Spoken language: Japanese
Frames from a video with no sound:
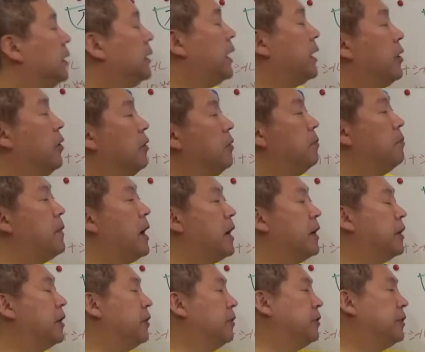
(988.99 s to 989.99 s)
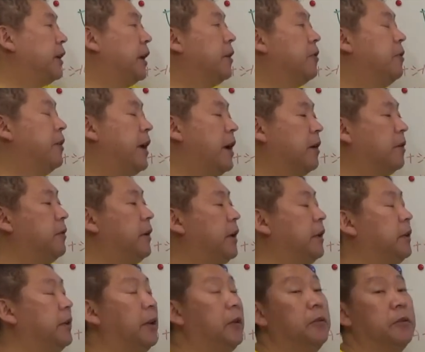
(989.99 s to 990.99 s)
で、4万9500
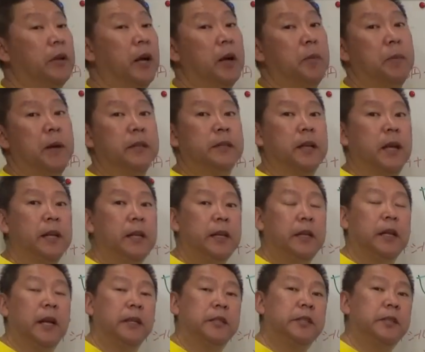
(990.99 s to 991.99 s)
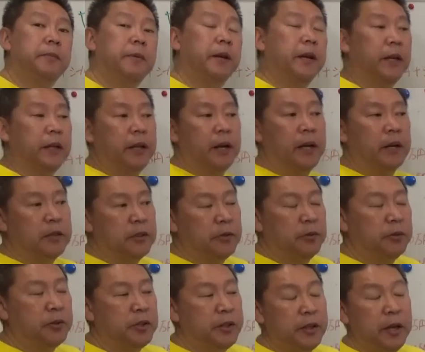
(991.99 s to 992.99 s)
円っていうのはまさに立花隆
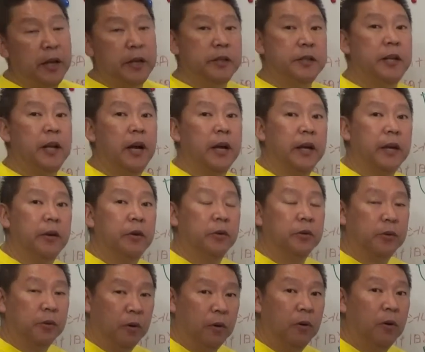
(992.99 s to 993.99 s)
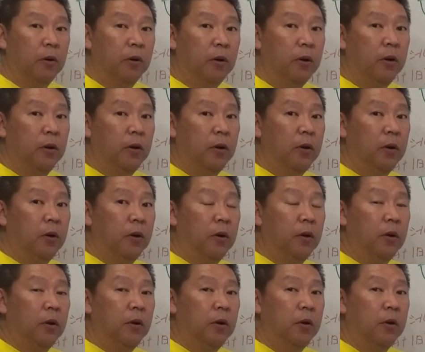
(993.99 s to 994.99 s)
を支援してあげようと。
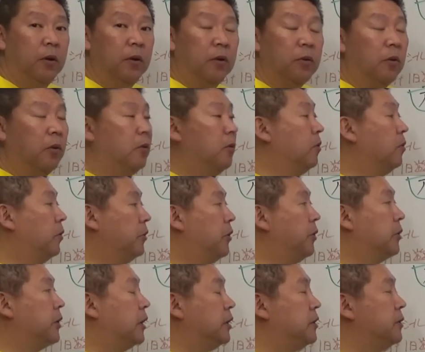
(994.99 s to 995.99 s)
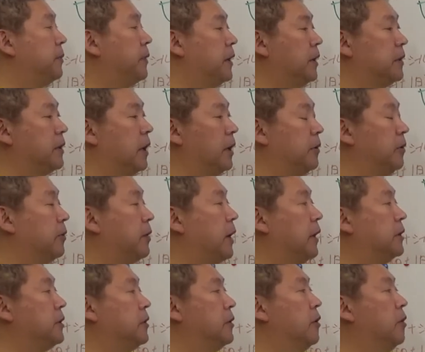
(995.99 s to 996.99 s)
今後の立花さんの
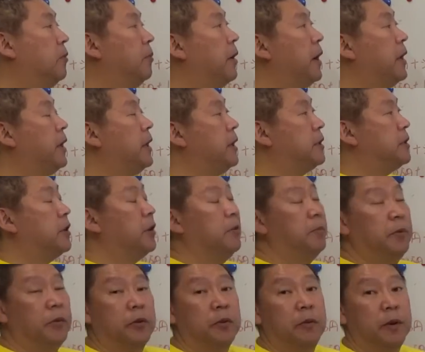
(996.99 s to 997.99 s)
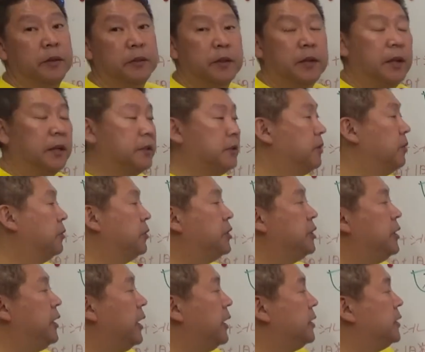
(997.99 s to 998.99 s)
活動、NHK をぶっ壊す活動を
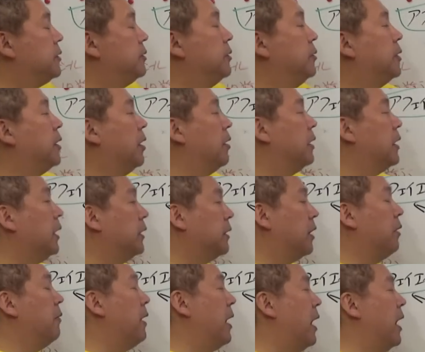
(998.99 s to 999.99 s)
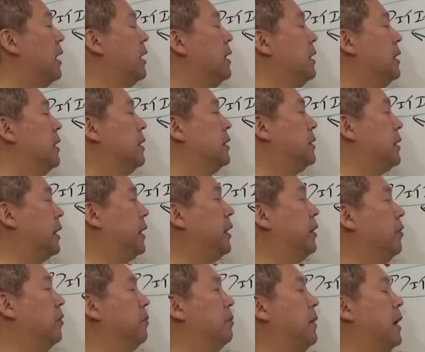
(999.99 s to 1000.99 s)
支援する方は、ぜひ
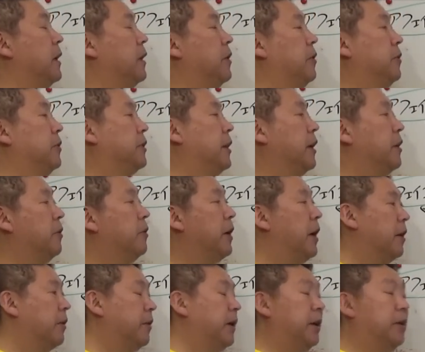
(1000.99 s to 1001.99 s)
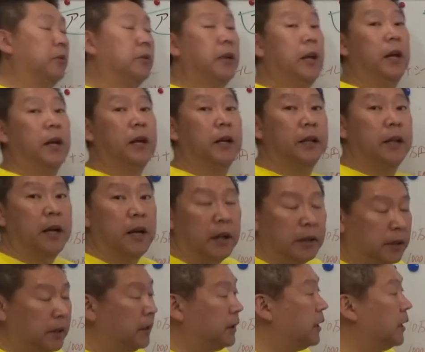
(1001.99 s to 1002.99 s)
4万9500円の定価で
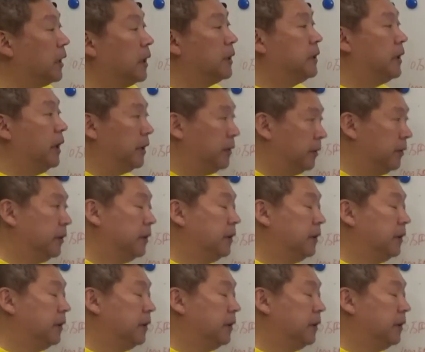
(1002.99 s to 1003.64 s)
買っていただきたい。